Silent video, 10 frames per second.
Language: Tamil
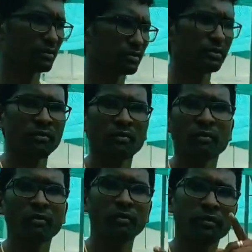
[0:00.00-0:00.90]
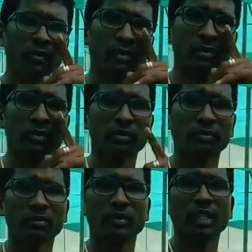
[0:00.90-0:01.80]
ரீசெண்டாக வந்து ஏதோ ஒரு
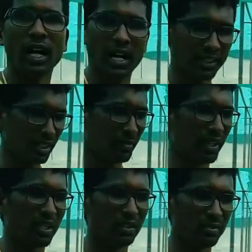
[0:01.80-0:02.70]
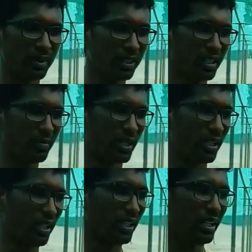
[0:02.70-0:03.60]
எக்ஸ்பெரிமெண்ட் மாதிரி பண்ணி இது இப்போ நான் வந்து பார்த்தீங்கன்னா இப்போ
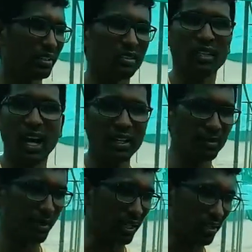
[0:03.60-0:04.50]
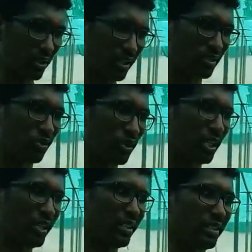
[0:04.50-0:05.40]
இந்த சாணம் இப்போ கரெக்ட் என்னென்ன சொல்லுவாங்கன்னா
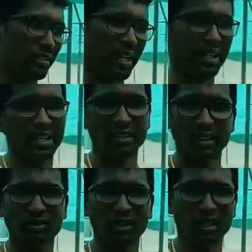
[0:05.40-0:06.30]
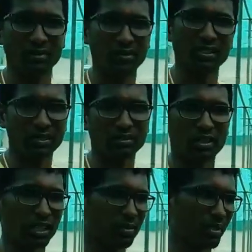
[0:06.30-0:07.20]
நிறையா இடத்துல சொல்கிறாங்க ஃப்ரெண்ட்ஸ் இடத்துல
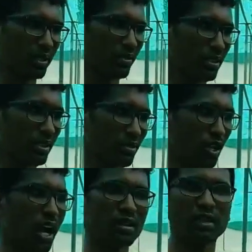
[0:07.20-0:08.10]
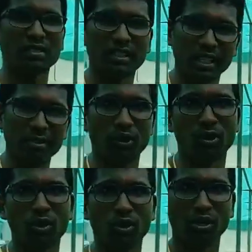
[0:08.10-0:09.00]
சொல்கிறாங்க இப்போ இது வந்து ஒரு ஆறு மாதத்துல க்ளீன்
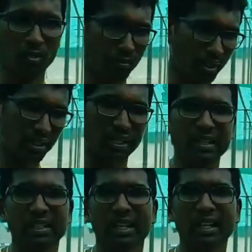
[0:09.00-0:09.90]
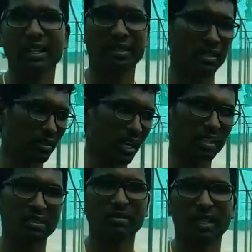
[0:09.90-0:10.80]
பண்ணணும் பெட்டை தண்ணியெல்லாம் எடுத்துகிட்டு
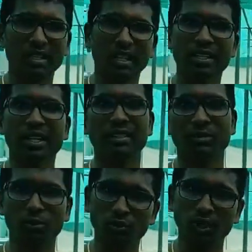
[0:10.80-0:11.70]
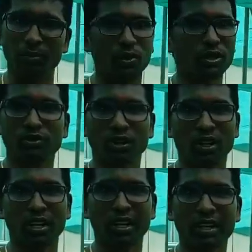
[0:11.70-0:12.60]
சாணத்தை மண்ணெல்லாம் எடுத்துகிட்டு புதுசாக போடணும்னு
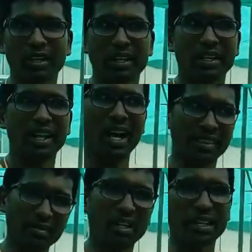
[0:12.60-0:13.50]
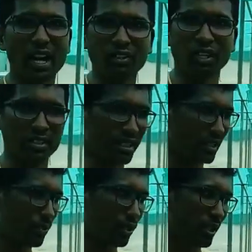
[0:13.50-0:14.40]
சொல்கிறாங்க நான் அந்த மாதிரி தான் ஆகும்னு நினச்சேன் இது
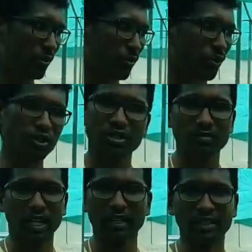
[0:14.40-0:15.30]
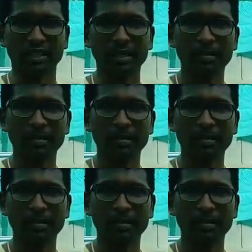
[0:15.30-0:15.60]
போட்டு ஒரு வருஷம் மேலே ஆகுது